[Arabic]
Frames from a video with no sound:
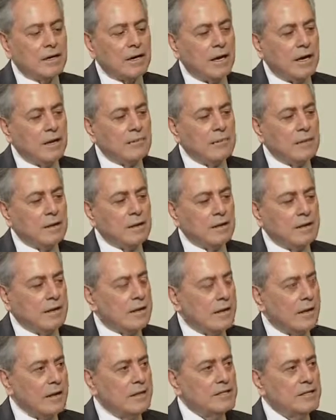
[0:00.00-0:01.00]
آه،
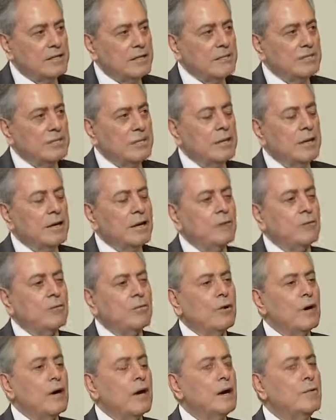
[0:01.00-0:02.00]
قادم
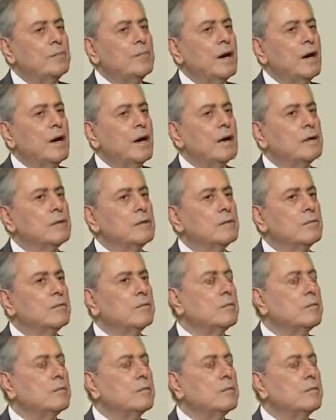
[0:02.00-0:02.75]
وما